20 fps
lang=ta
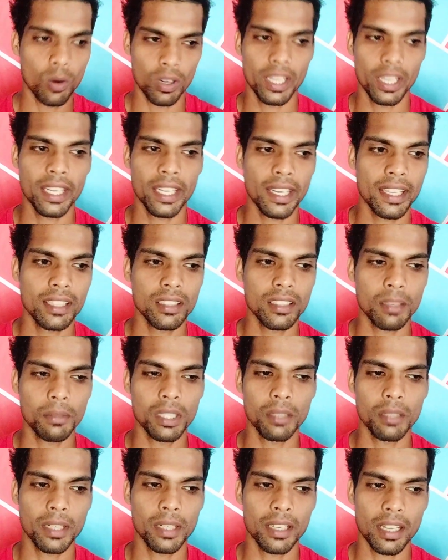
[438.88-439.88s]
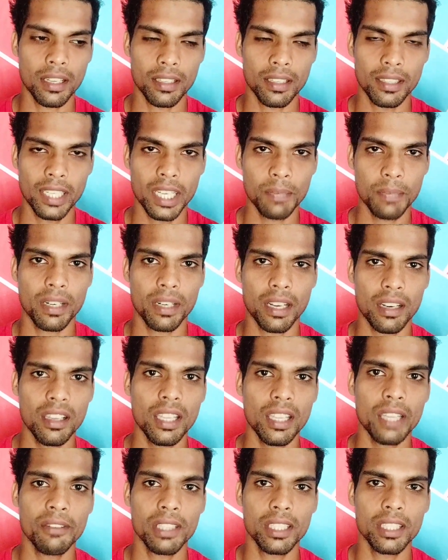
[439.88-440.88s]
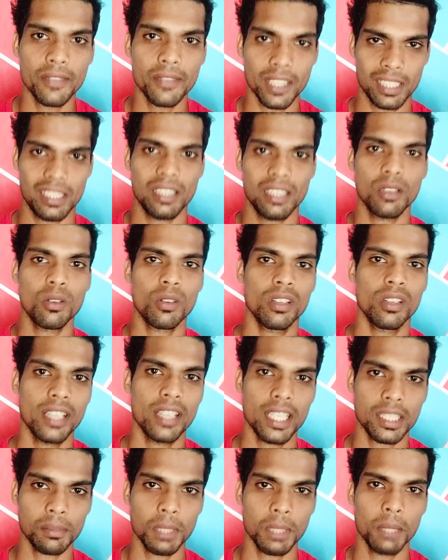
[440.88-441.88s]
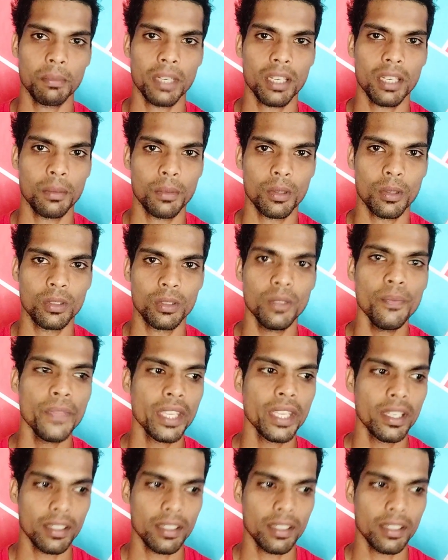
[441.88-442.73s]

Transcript: ஆன்லைன் லேர்னிங் சம்மந்தமாக நான் லேர்ன் பண்ணாலும் அதை வந்துட்டு ஃபஸ்ட்டுக்கு உங்களுக்கு எக்ஸ்பிளைன் பண்ணி போட்டு